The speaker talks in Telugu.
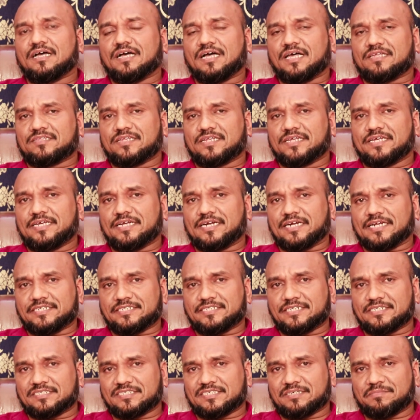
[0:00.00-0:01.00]
అసలు ఈ
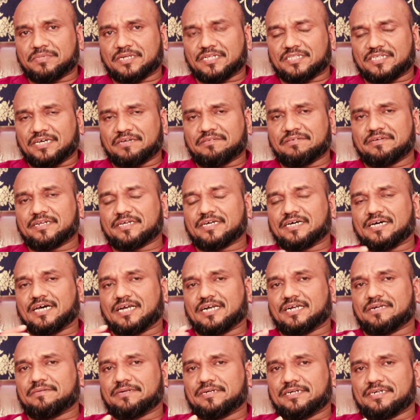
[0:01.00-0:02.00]
అడిక్షన్స్కి ప్రధానమైన
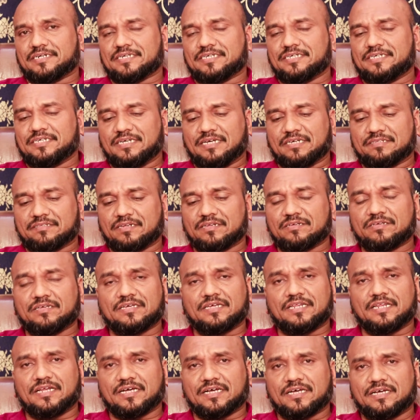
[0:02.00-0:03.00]
కారణం ఏంటి అసలు
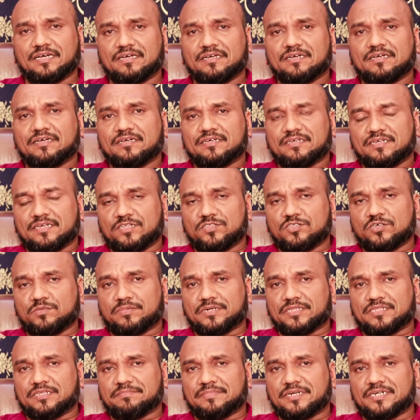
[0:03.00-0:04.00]
ఇలాగా ఎందుకు
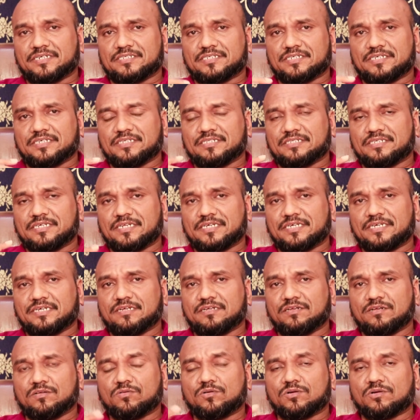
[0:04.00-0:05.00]
ప్రతి మనిషి దీనికి
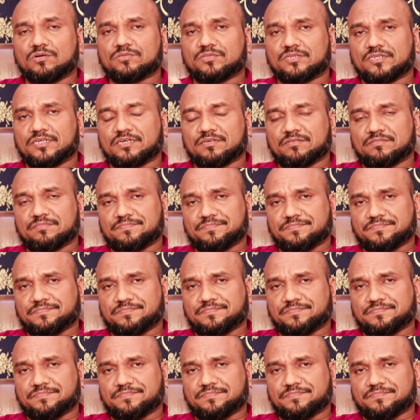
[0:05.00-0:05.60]
లోన్ అవుతున్నారు